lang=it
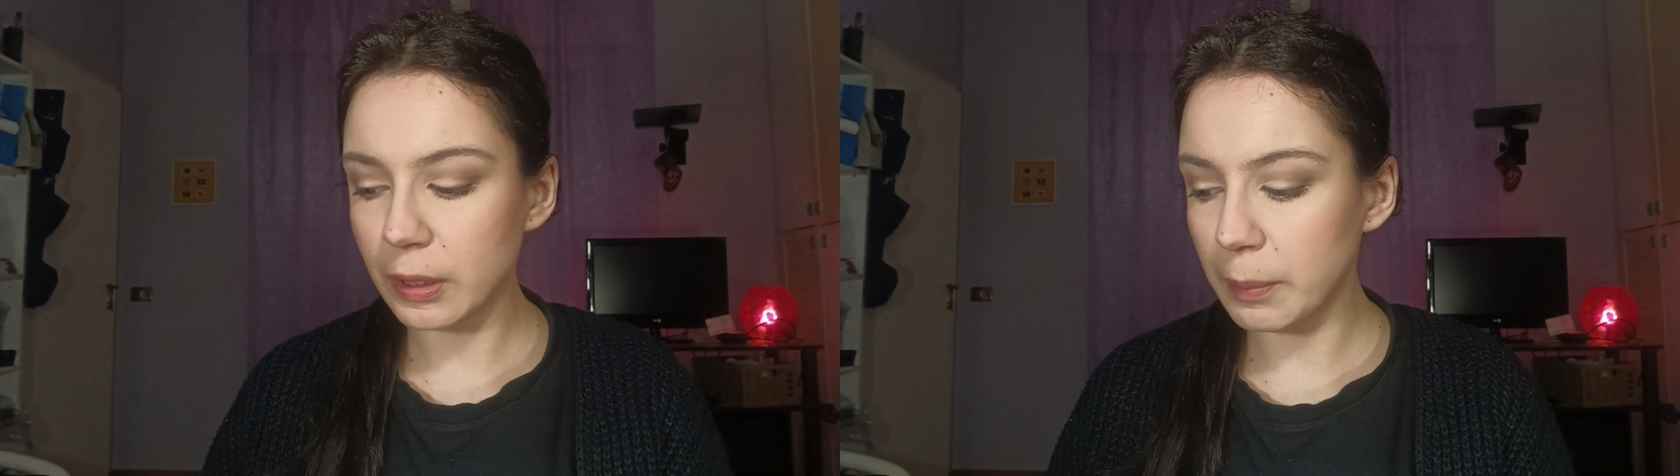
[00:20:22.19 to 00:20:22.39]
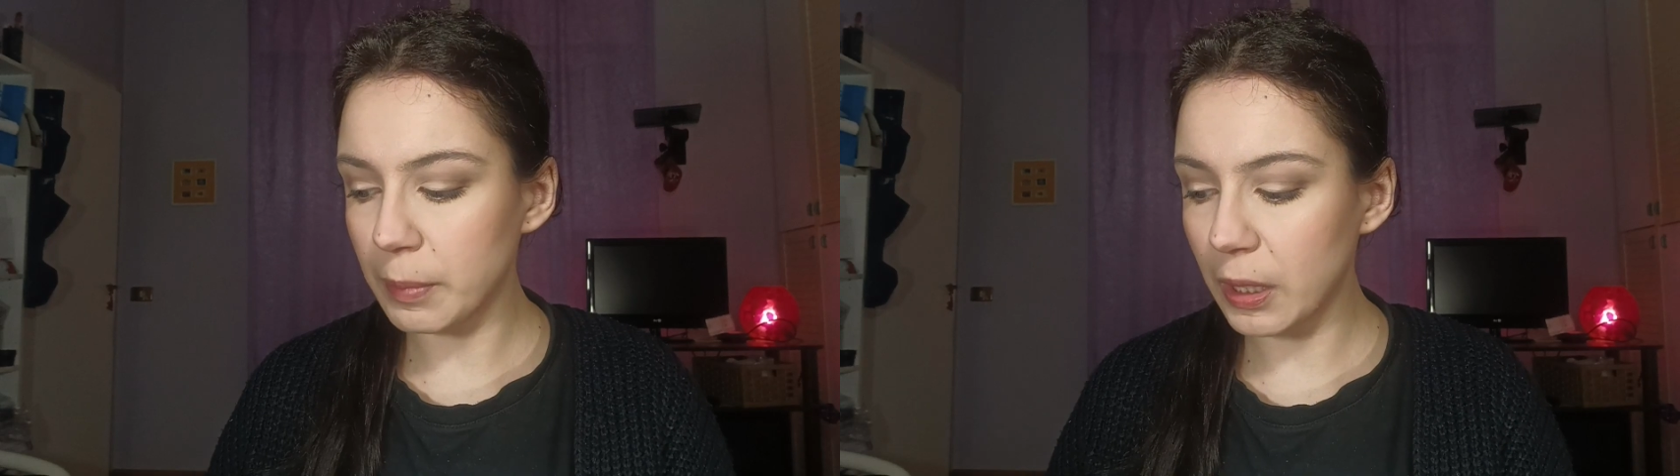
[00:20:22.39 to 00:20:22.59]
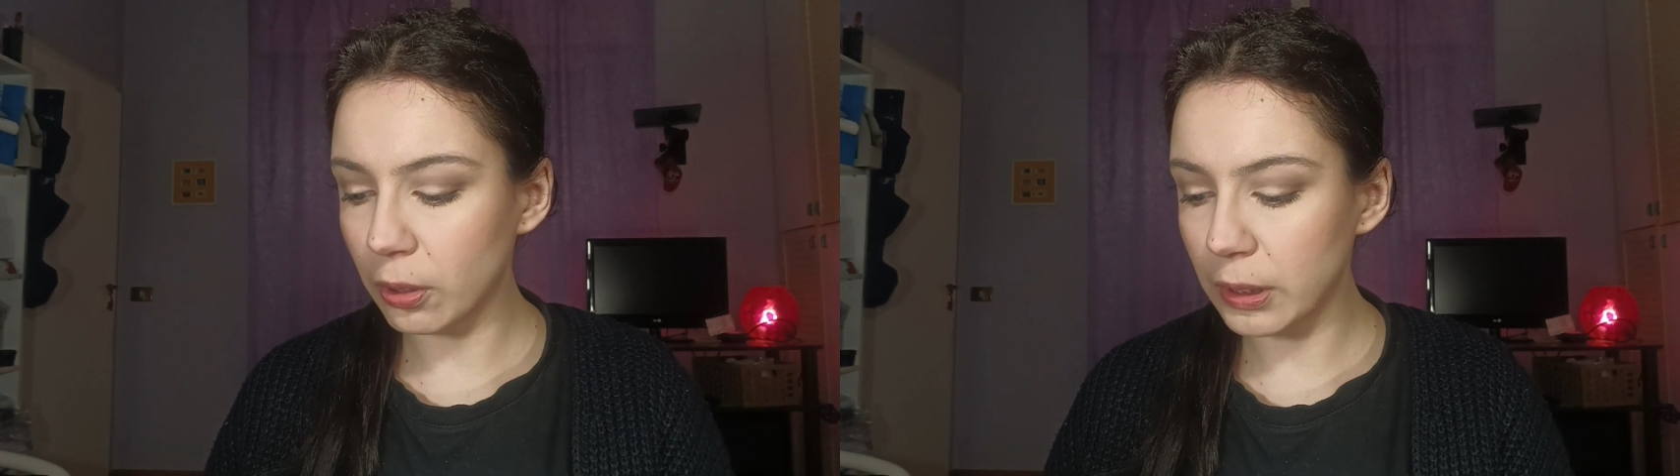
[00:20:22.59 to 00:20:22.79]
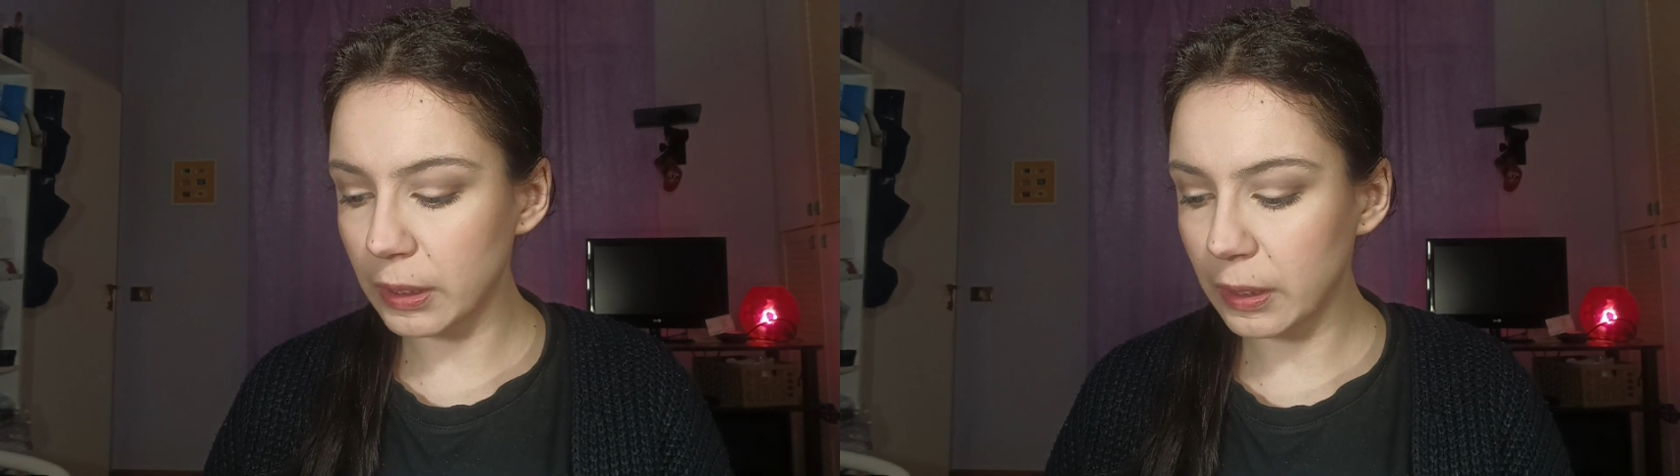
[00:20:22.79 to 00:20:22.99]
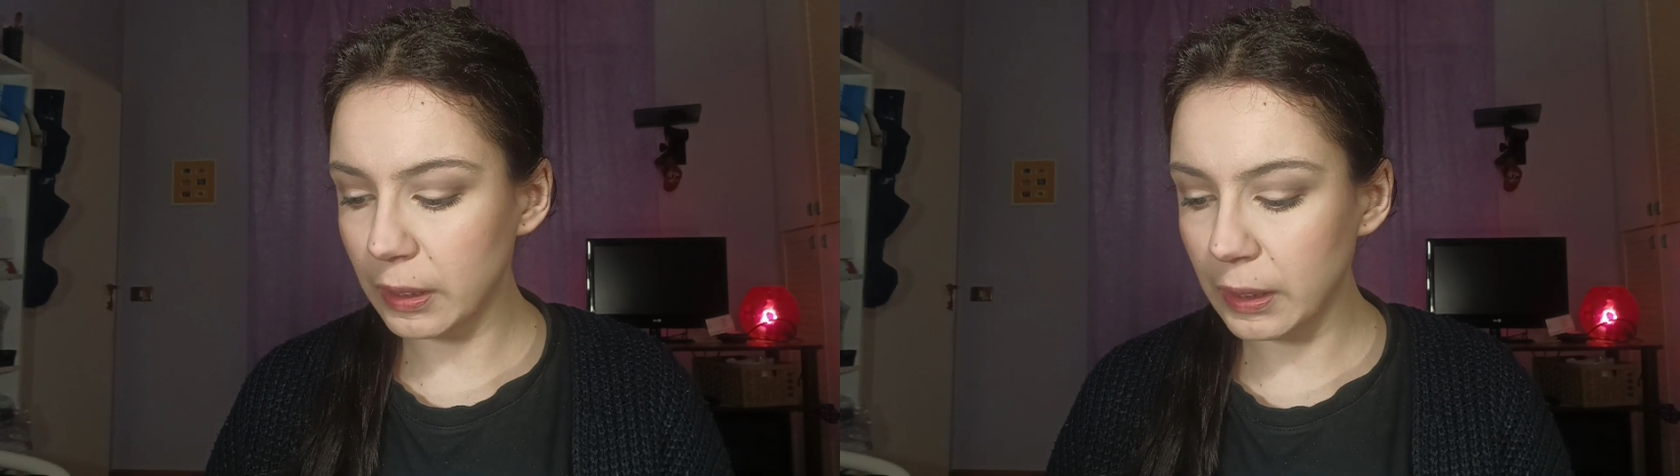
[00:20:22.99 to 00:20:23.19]
Black Honey
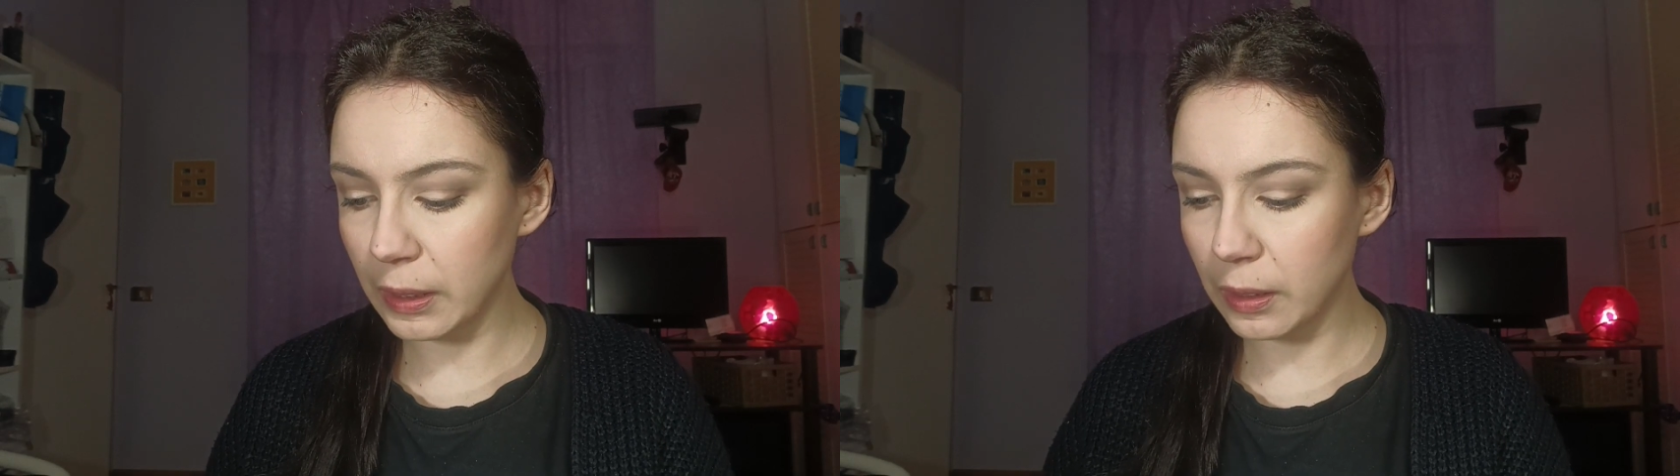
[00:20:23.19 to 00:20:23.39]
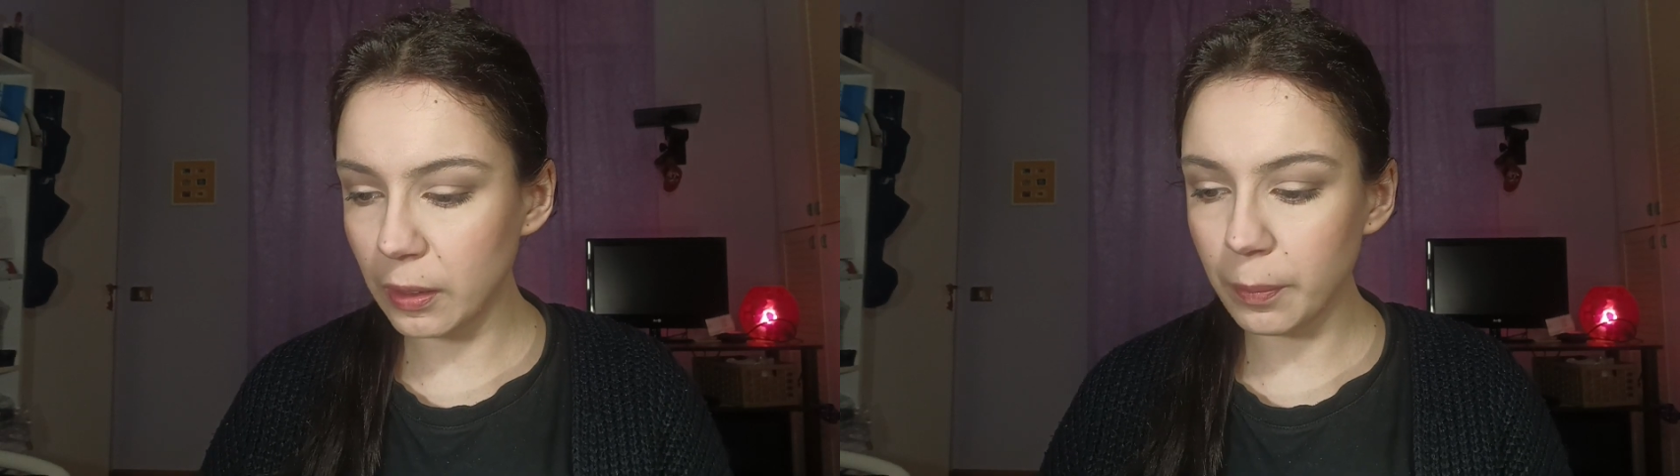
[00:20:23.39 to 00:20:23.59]
di Clinique,